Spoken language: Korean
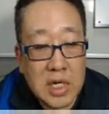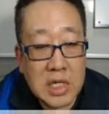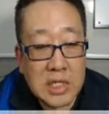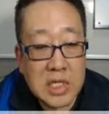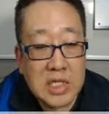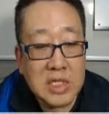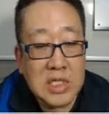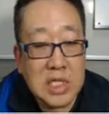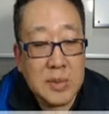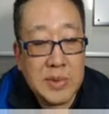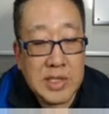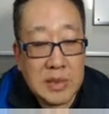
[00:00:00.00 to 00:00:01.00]
다섯 개
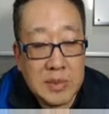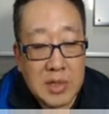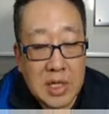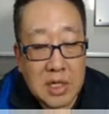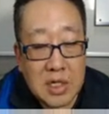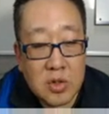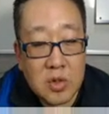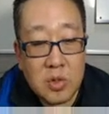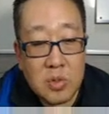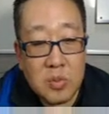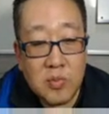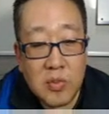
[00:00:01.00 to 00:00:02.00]
사업이 있습니다. 그리고
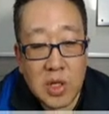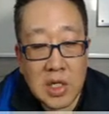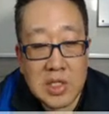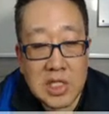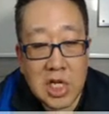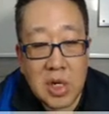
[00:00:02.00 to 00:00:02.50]
창업을